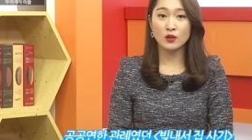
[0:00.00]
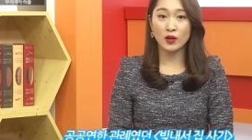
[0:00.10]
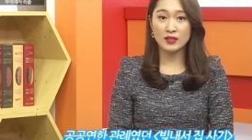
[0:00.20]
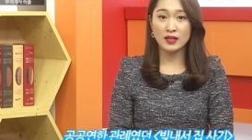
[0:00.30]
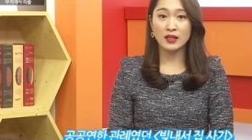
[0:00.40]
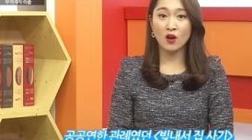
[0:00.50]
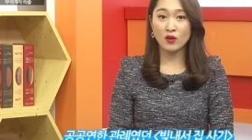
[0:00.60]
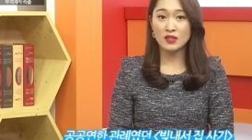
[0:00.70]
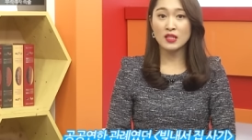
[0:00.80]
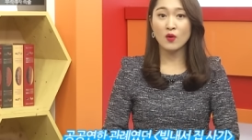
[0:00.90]
굉장히
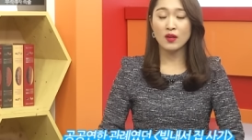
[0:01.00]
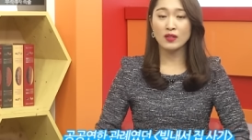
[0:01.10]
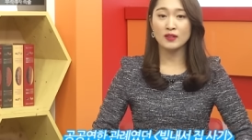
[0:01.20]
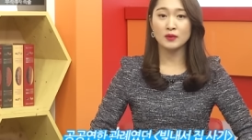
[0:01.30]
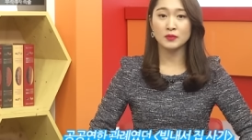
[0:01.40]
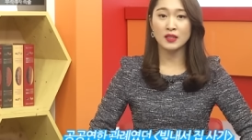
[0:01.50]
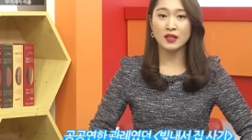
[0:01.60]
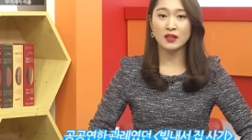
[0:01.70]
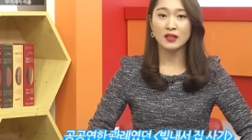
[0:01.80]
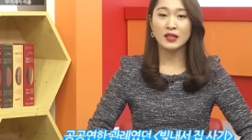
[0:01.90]
커진 상황이기
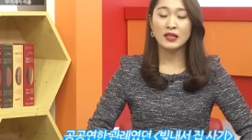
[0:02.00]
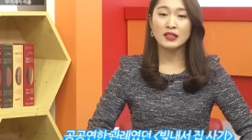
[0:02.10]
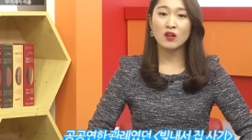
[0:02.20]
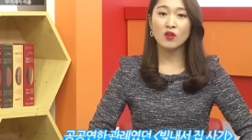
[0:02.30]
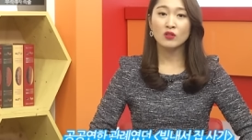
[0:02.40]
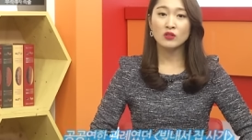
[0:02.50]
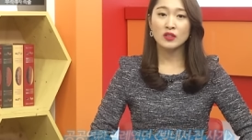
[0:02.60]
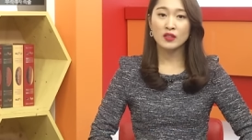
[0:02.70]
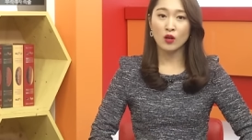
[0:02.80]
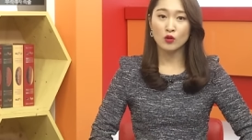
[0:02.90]
때문에 이런
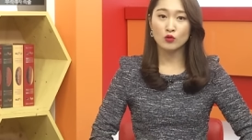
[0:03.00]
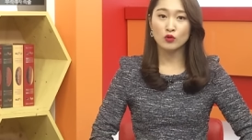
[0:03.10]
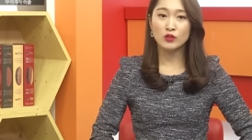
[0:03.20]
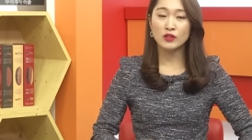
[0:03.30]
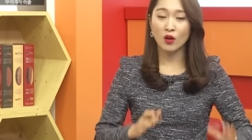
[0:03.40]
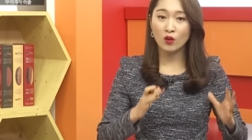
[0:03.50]
것들이 결국은